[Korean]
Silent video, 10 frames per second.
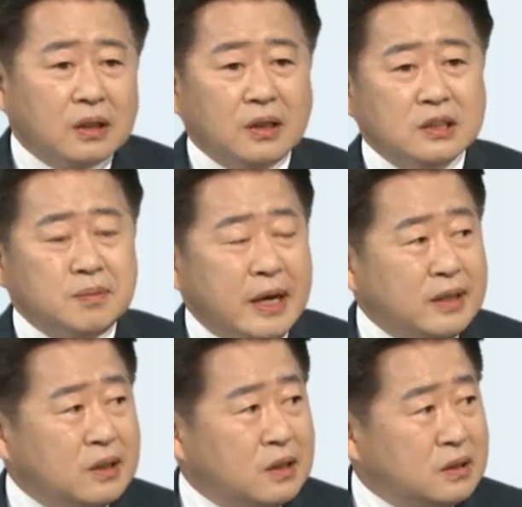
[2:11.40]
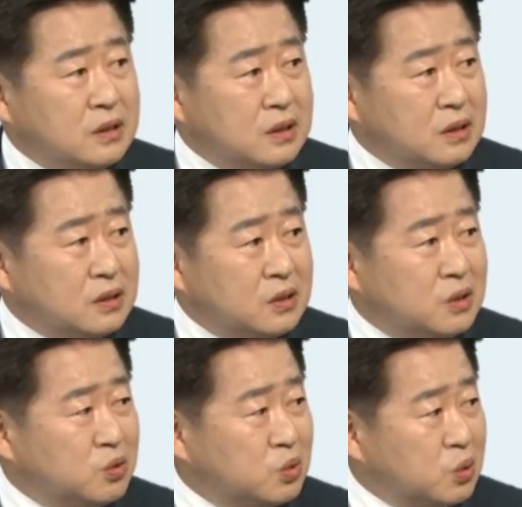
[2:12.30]
거기서 만들어진
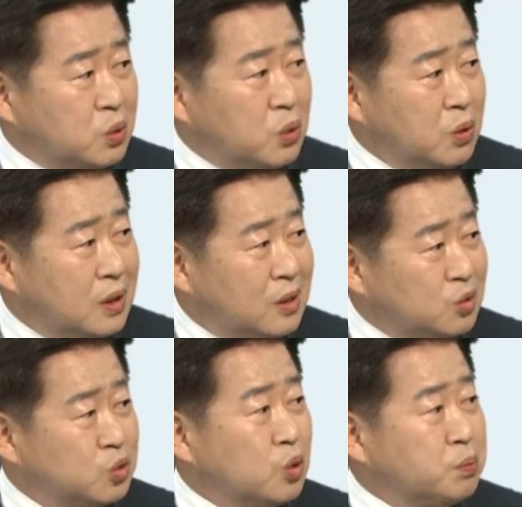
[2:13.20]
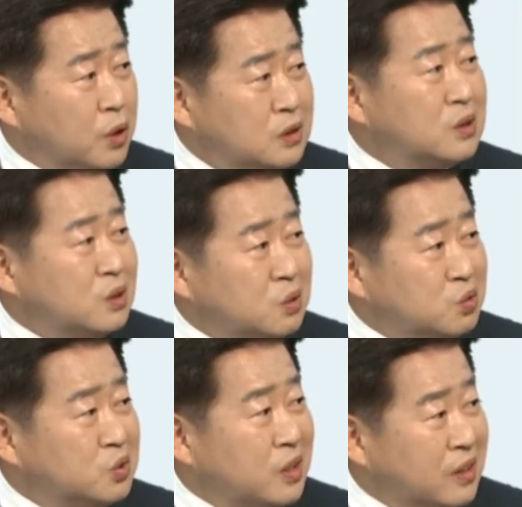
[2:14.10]
그린 수소로 수소 버스를
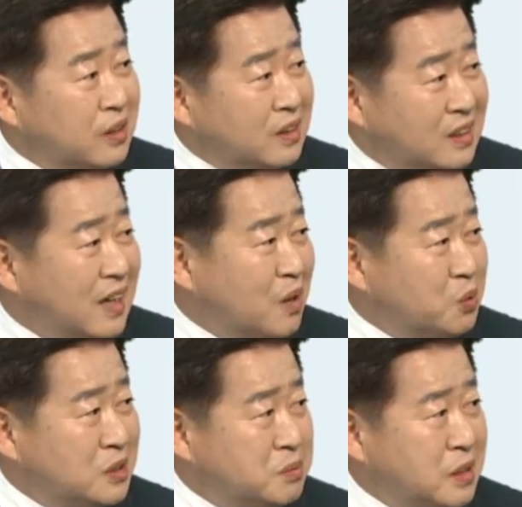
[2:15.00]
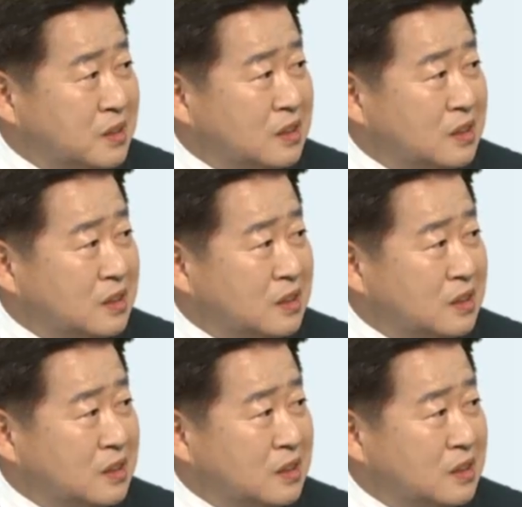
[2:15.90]
운영을 하고 있습니다.